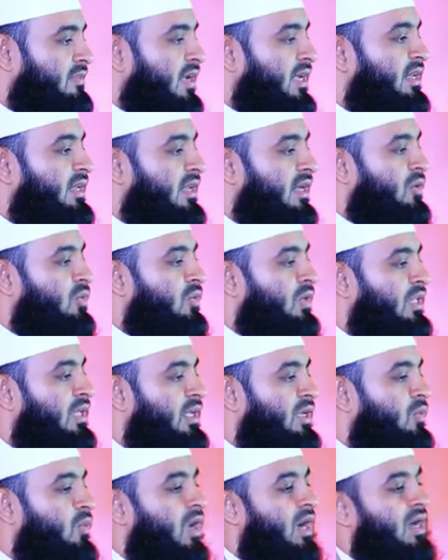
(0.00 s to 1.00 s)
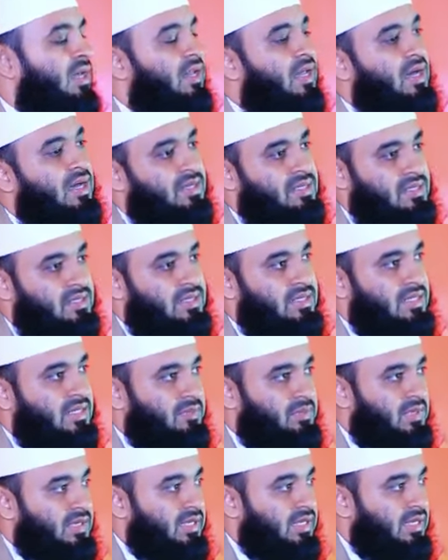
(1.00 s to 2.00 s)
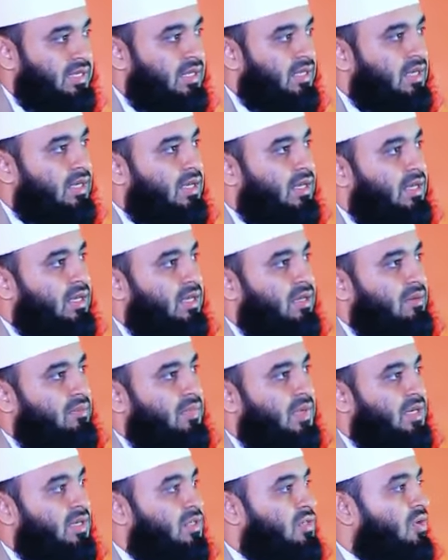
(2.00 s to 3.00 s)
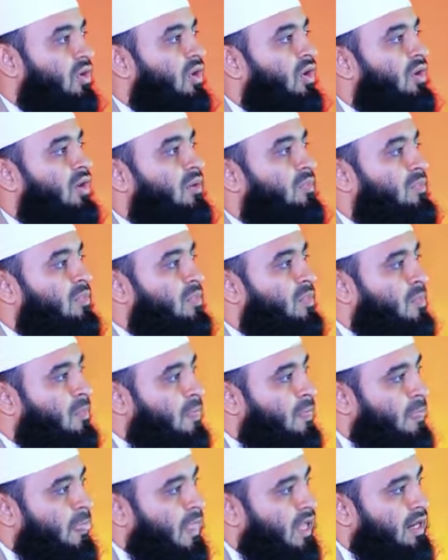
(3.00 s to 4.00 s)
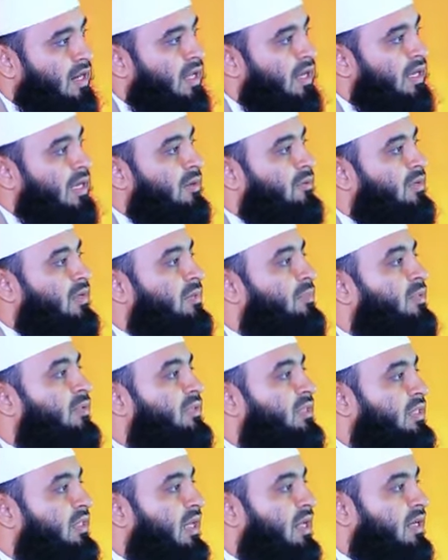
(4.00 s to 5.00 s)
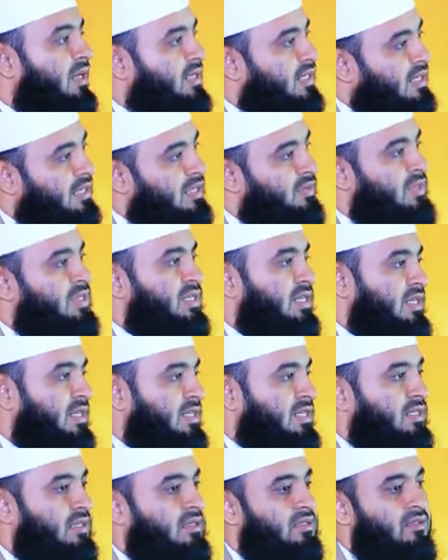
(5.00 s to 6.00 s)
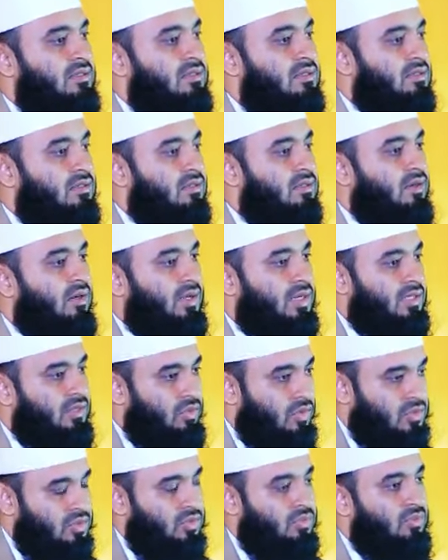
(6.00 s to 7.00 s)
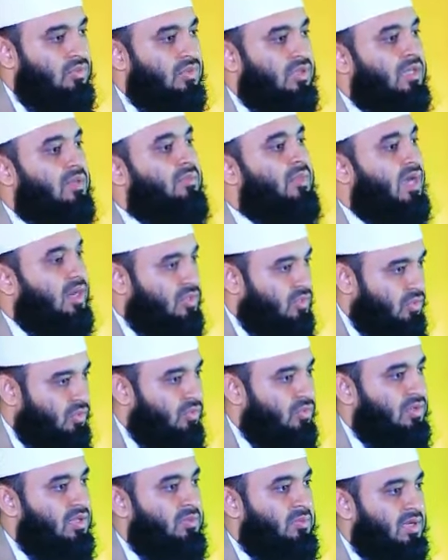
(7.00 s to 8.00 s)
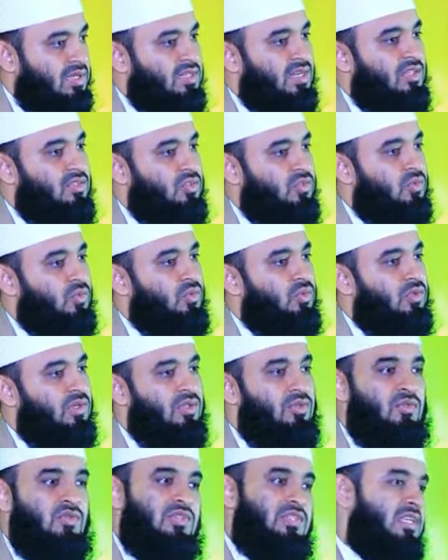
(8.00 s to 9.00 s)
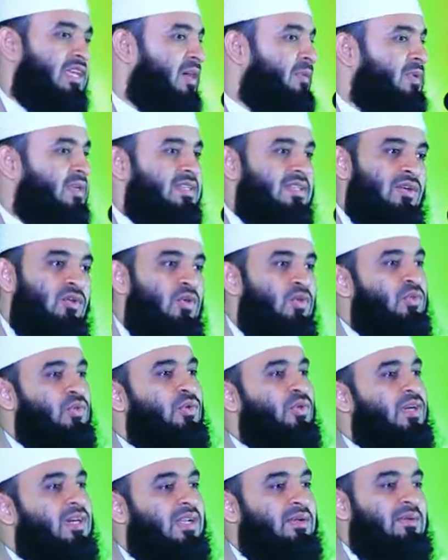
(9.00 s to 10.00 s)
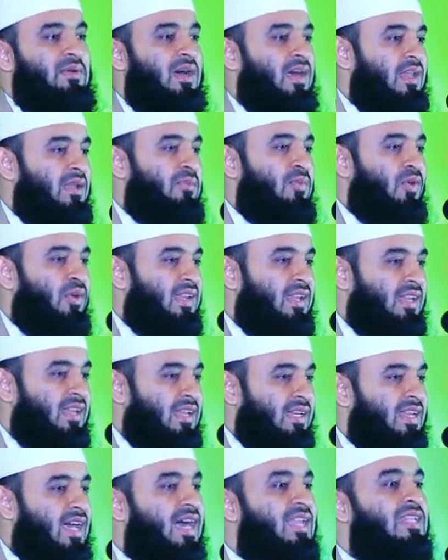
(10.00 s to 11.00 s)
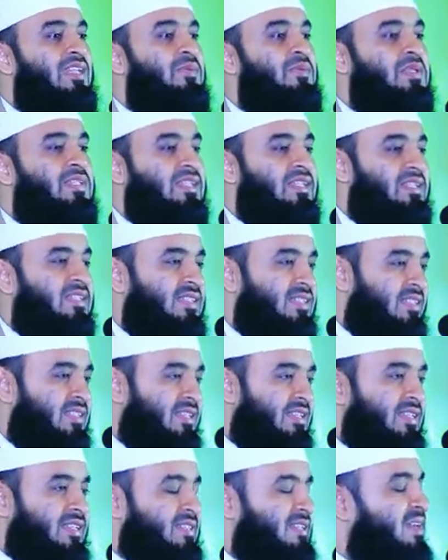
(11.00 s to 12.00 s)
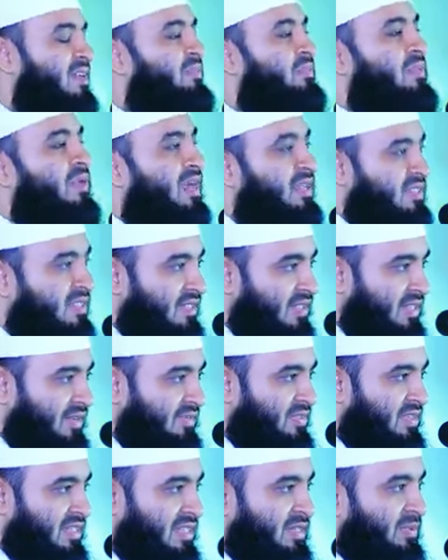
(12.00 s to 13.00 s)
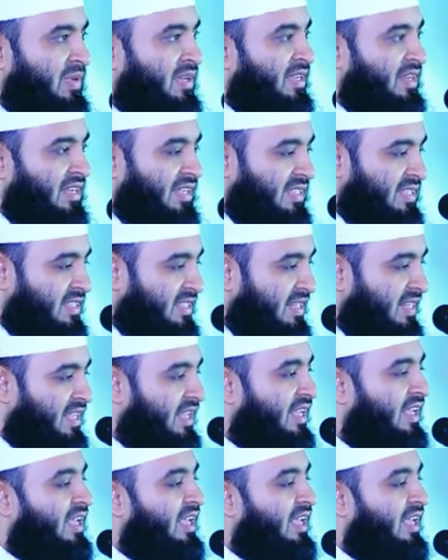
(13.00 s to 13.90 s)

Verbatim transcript: ফাইন্নাহুলি ওয়া আনা আজজি বিহি মানে সব ন্যাকামলের প্রতিদান এটা লিমিটেড হয় দশ গুণ কিংবা একশো গুণ কিংবা সাতশো গুণ কিন্তু সিয়ামেরটা কত গুণ এটা আল্লাহ বলেননি এটা আনলিমিটেড এটা সারপ্রাইজ গিফট হিসেবে আল্লাহ রেখেছেন